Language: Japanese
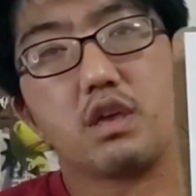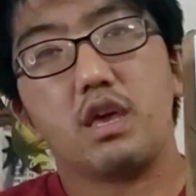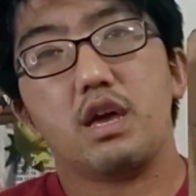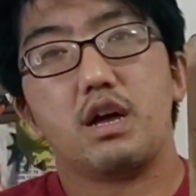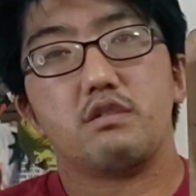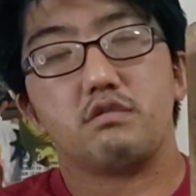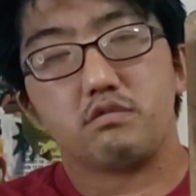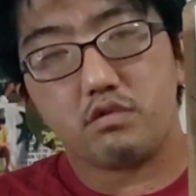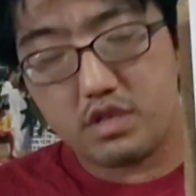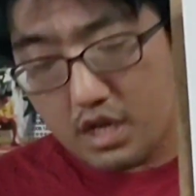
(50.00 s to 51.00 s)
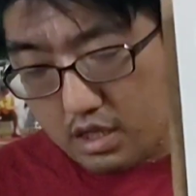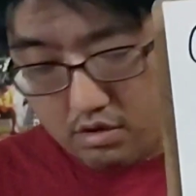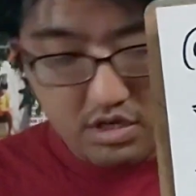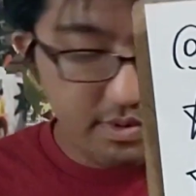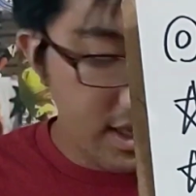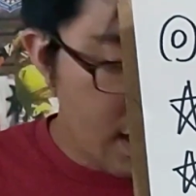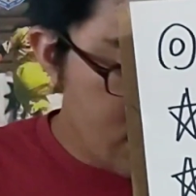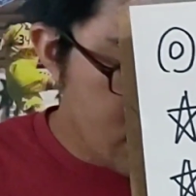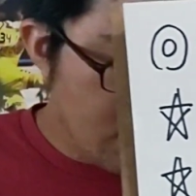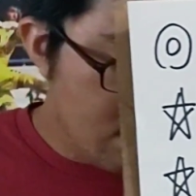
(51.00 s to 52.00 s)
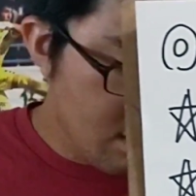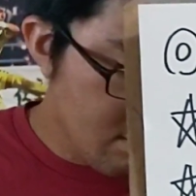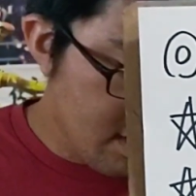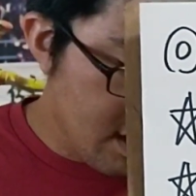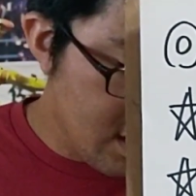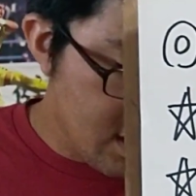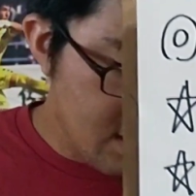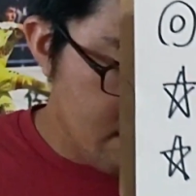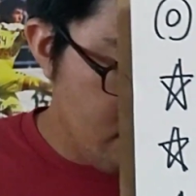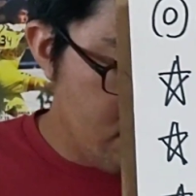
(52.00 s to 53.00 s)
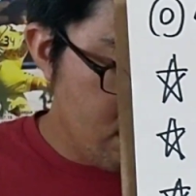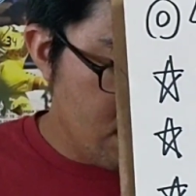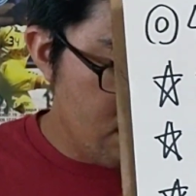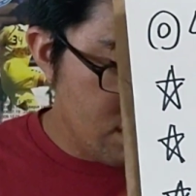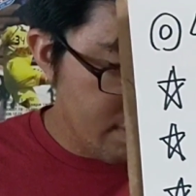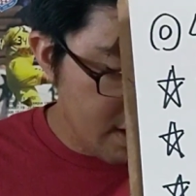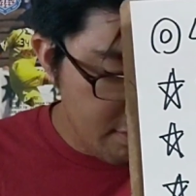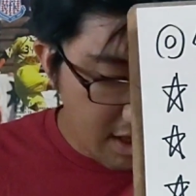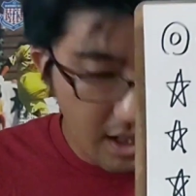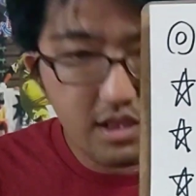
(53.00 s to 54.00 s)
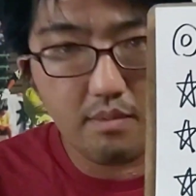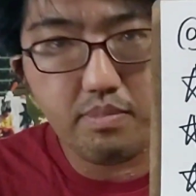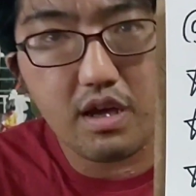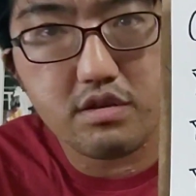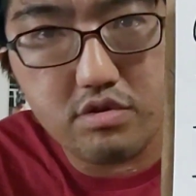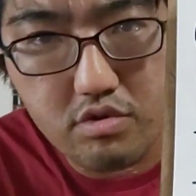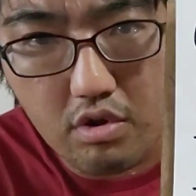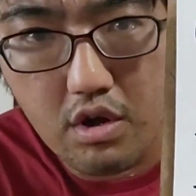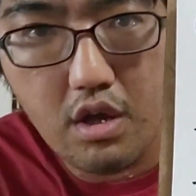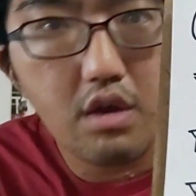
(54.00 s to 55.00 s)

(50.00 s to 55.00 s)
ね、あのどっちかというと芝で走っていた馬だし、盛岡の芝でも3連敗中と